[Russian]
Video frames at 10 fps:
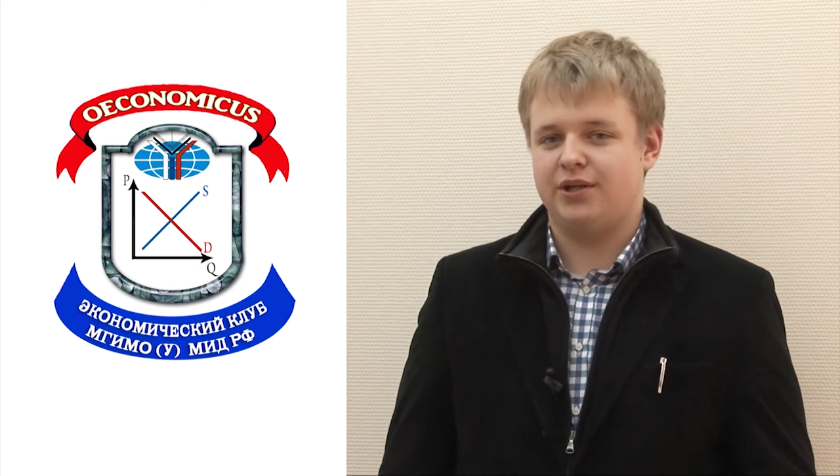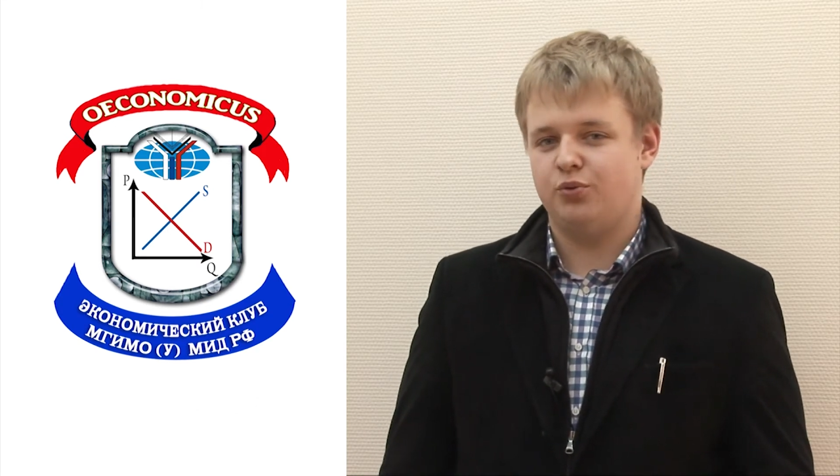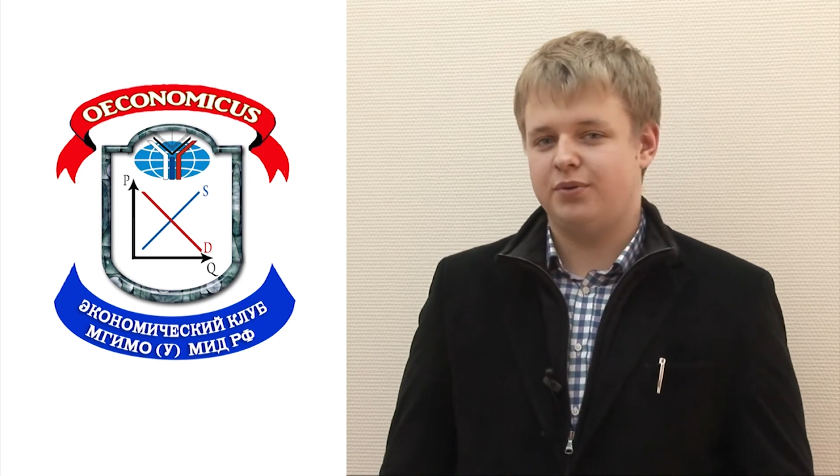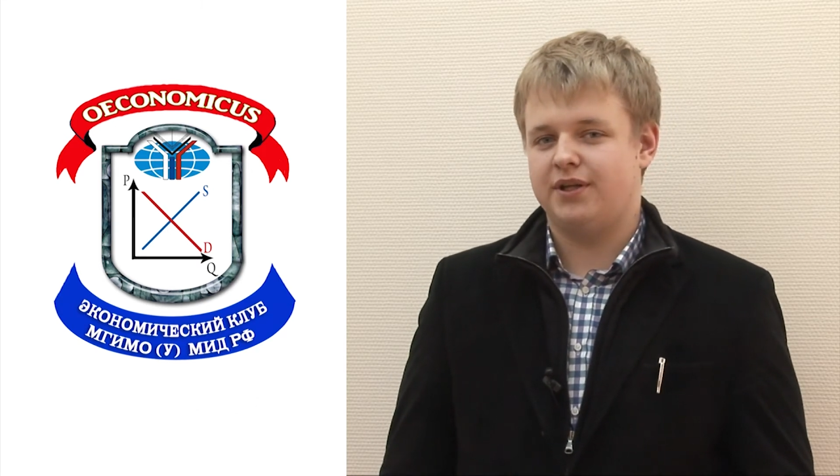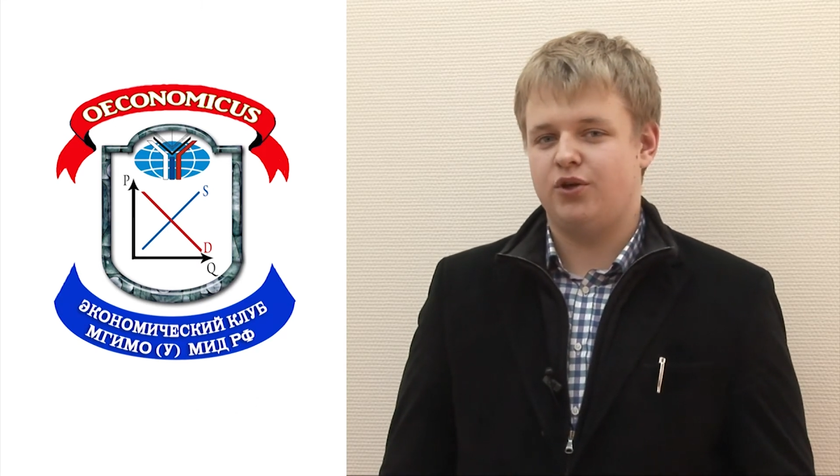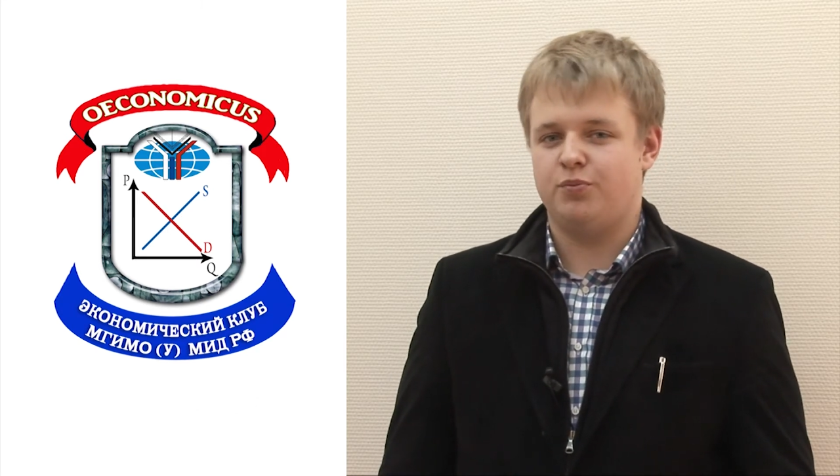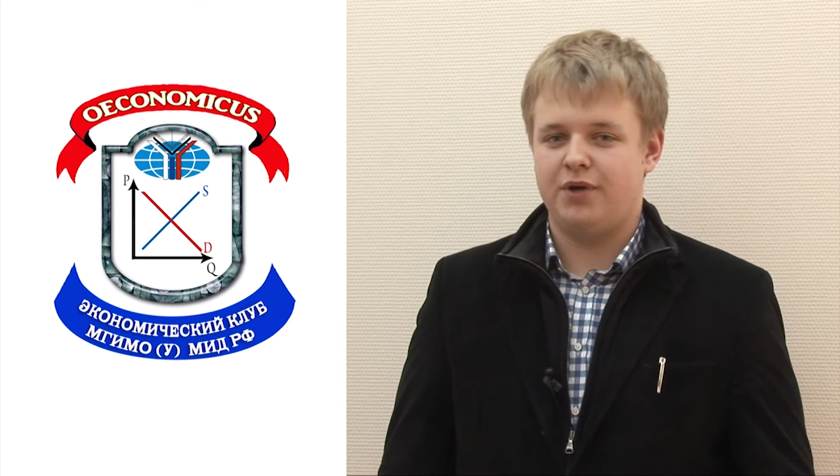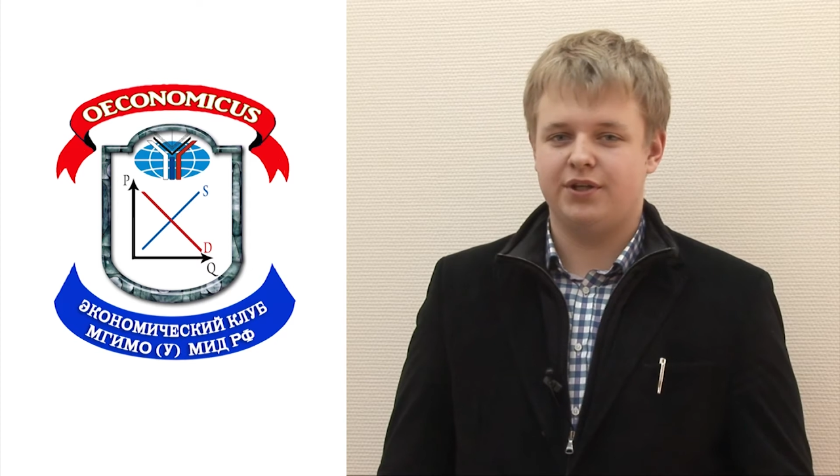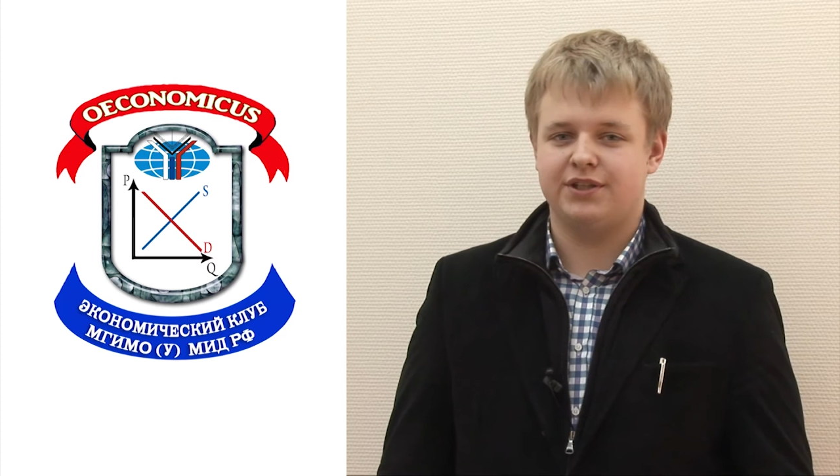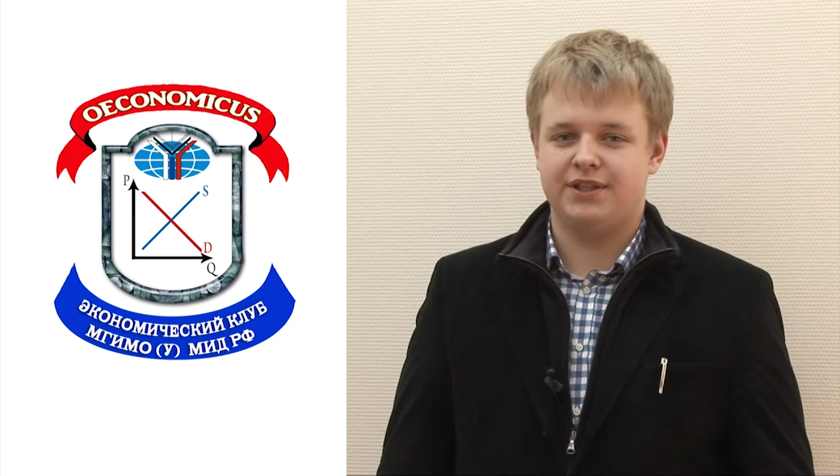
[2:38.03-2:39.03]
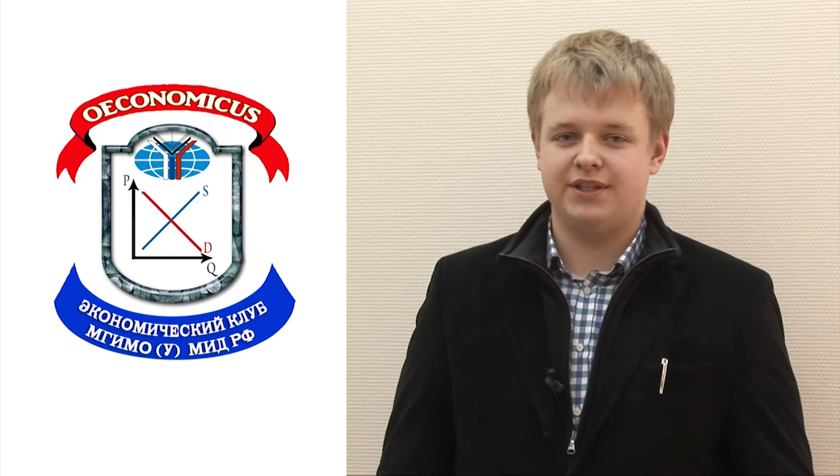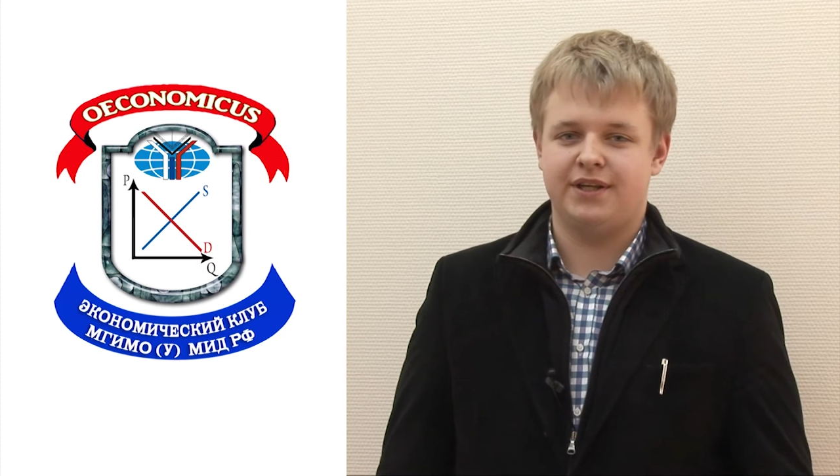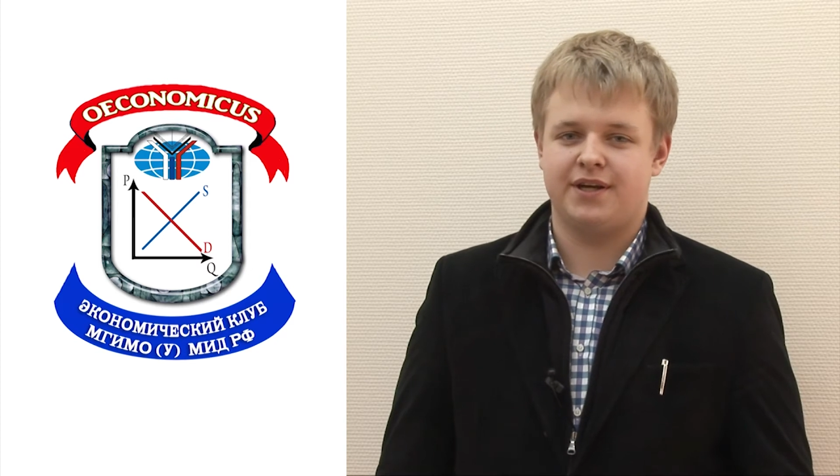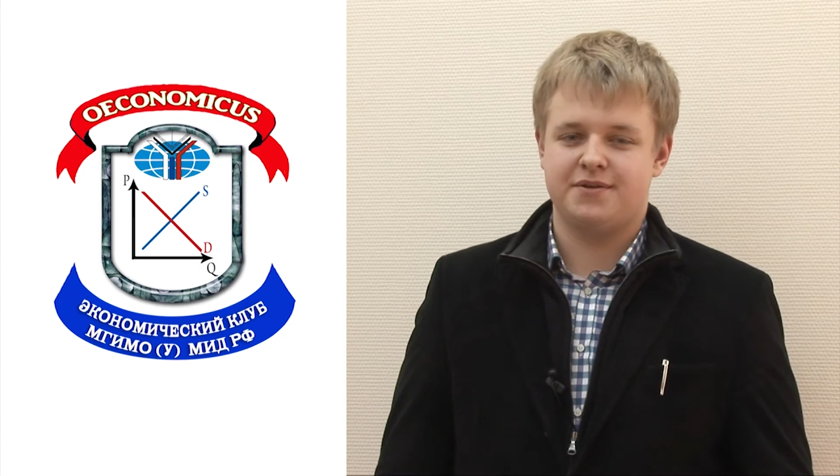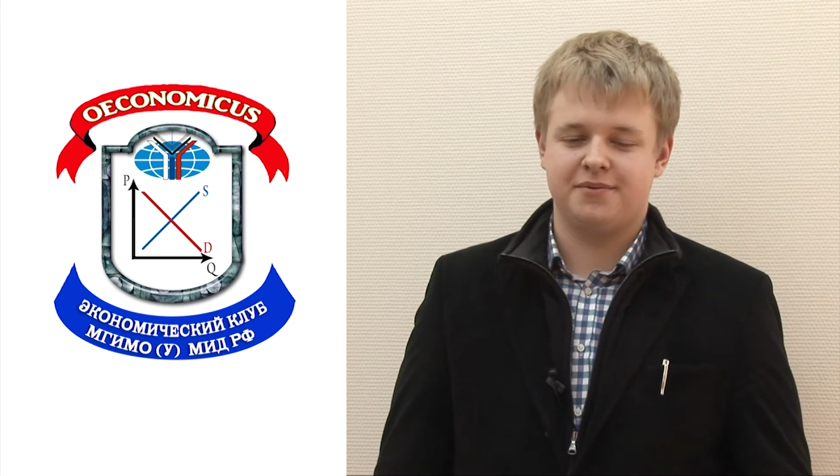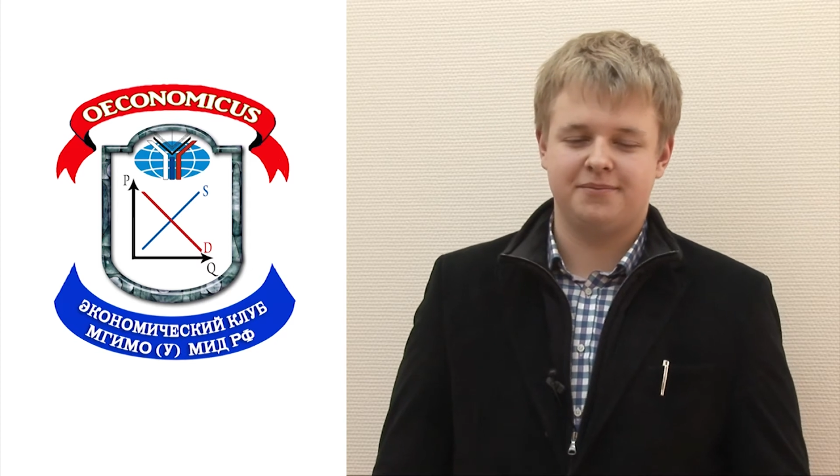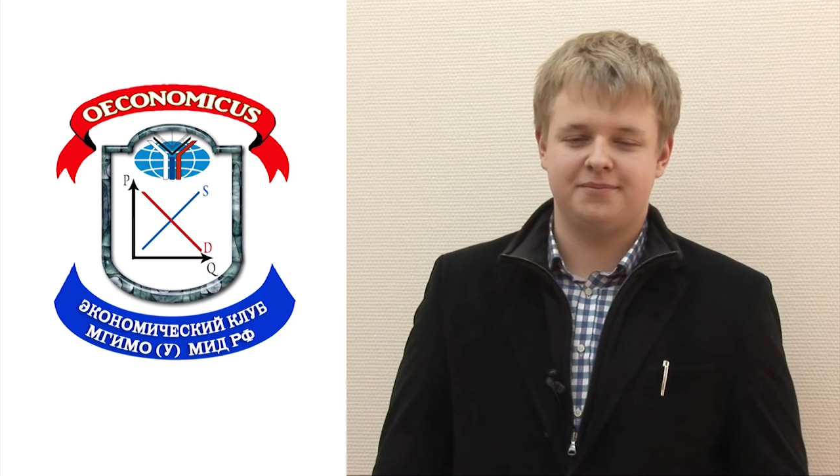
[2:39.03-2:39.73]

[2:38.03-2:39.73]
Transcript: любят и умеют их соединять.